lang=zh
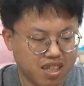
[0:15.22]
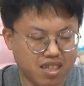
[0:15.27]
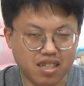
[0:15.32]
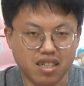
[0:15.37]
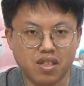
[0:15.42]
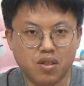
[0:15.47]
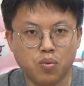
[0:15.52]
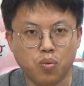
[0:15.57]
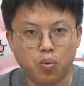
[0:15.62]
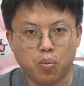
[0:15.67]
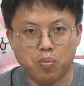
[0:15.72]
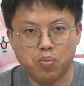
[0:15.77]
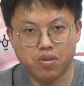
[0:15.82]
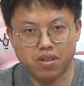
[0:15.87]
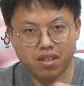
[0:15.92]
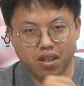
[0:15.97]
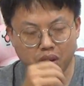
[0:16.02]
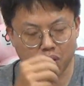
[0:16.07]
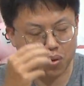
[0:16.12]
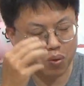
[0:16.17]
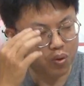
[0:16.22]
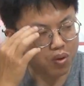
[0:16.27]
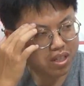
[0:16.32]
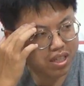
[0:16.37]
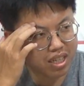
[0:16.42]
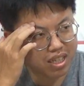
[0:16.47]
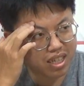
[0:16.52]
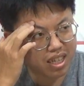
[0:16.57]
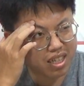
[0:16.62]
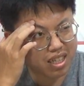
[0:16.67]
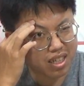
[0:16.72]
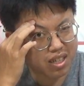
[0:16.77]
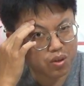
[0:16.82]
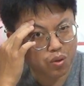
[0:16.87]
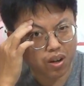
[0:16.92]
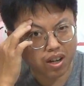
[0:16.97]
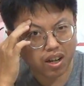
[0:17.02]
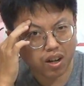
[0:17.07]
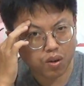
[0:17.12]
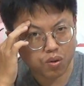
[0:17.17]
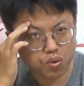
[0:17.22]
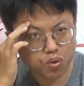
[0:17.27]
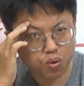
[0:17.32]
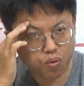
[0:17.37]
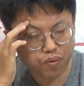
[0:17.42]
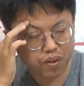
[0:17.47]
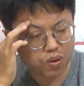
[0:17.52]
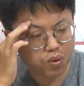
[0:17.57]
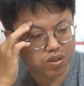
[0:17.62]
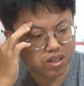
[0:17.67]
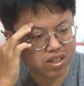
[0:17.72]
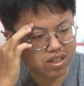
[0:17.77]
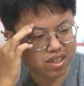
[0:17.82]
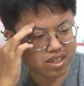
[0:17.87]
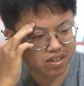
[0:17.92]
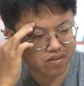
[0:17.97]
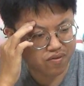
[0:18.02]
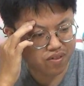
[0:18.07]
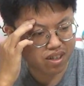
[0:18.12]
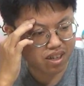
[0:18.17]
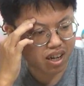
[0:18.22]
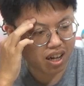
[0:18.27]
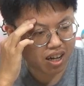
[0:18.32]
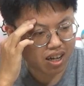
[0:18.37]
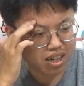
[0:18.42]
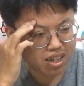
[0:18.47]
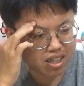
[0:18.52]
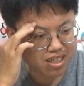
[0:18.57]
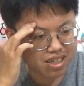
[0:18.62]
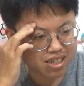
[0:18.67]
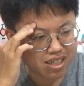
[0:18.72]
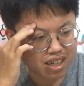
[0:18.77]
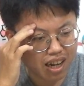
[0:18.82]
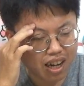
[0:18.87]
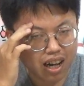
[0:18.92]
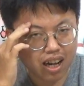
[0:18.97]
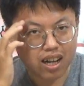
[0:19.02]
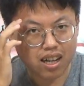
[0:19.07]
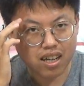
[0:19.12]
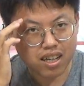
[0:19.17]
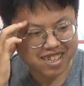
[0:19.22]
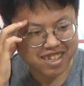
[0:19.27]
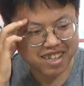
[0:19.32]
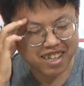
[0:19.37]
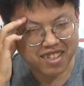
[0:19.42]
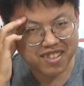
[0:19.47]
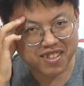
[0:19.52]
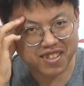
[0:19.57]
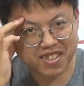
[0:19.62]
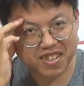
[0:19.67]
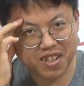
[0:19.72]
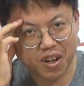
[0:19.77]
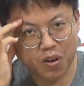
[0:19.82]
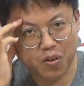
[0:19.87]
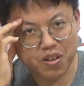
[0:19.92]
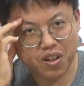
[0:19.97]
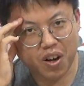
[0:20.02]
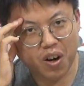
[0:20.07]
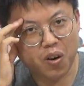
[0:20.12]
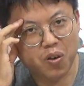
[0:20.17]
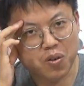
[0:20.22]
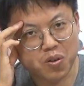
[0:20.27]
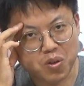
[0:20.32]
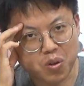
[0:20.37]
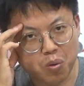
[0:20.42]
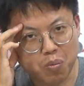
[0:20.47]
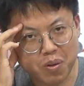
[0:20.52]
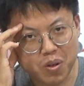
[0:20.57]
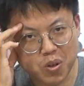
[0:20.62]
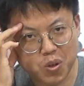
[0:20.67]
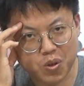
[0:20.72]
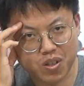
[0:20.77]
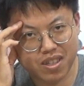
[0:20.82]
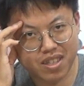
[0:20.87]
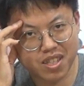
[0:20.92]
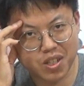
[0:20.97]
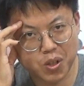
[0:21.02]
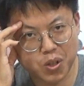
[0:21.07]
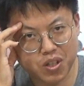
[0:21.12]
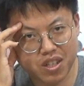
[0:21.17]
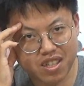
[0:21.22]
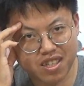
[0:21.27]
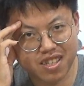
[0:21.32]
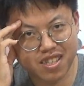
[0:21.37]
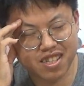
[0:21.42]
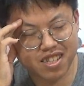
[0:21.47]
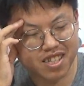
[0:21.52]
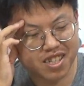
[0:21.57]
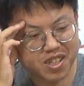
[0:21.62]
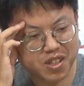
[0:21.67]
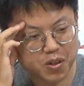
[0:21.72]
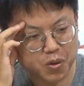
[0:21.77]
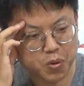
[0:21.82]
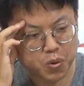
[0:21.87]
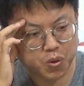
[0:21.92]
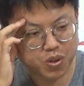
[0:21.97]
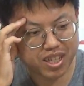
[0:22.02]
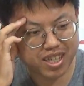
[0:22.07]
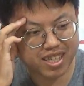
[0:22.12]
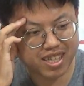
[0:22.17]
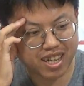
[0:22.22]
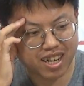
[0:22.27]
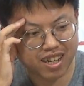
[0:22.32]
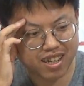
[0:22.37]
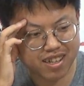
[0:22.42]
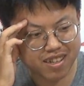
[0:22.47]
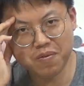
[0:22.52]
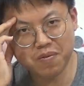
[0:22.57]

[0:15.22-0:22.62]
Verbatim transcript: 那其实我不知道说现在的段考总分会是几分啊，但是啊，你连时候的后都没有选正确的字，我在想，